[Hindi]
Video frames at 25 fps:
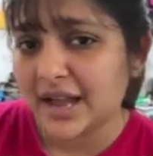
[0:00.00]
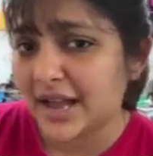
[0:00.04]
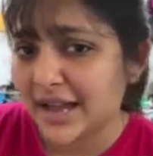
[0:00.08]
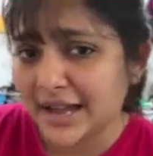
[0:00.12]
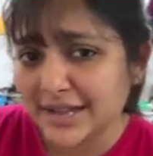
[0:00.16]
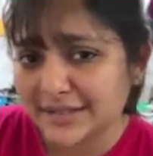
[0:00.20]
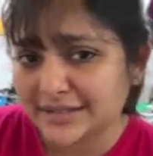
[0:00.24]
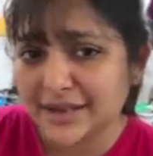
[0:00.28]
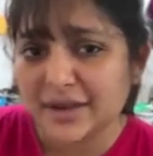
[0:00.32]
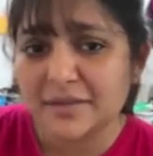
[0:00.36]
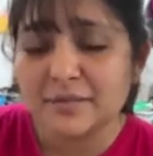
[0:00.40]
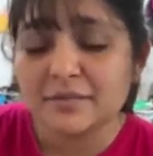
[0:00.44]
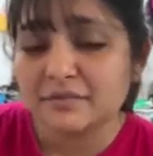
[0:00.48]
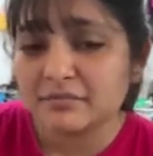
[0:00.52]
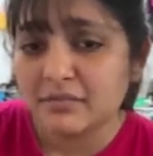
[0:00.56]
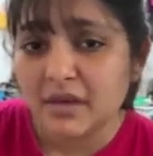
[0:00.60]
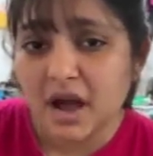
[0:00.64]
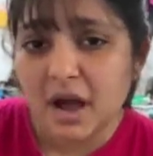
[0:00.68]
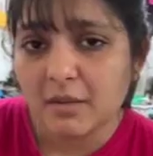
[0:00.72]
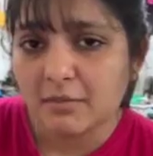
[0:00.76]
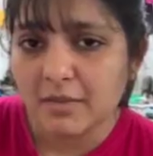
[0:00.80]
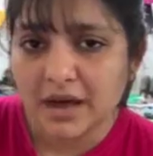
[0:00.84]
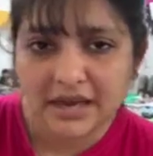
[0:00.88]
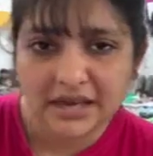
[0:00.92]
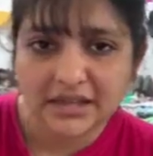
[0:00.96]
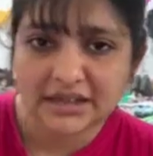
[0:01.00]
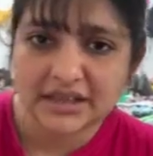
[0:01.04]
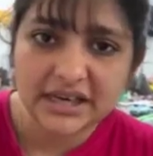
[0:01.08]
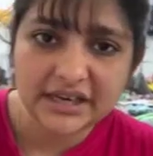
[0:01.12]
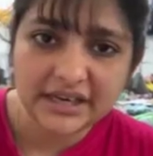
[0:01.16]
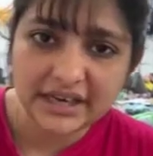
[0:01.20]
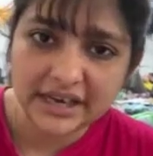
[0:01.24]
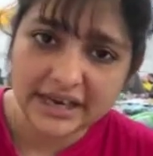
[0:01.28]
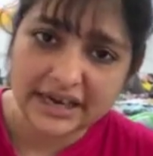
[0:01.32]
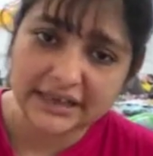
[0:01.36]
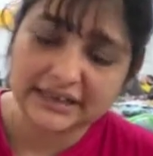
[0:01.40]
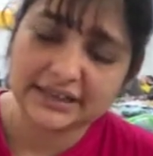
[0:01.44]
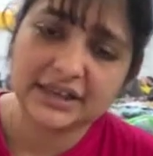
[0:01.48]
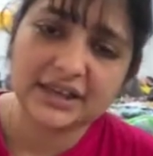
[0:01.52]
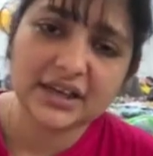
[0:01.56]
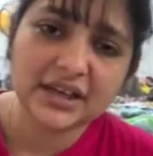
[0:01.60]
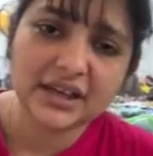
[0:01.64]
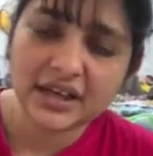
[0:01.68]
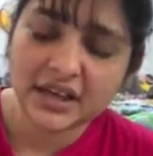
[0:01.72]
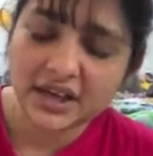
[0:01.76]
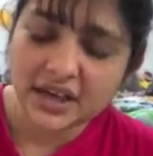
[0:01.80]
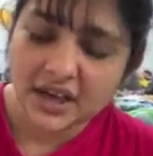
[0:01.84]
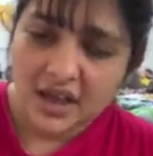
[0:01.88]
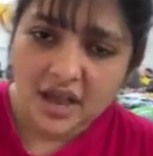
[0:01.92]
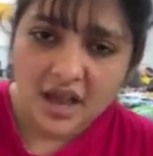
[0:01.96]
ऐसे हम हमारे अंदर ये रहता था
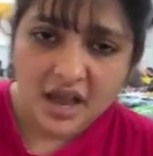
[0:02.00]
कि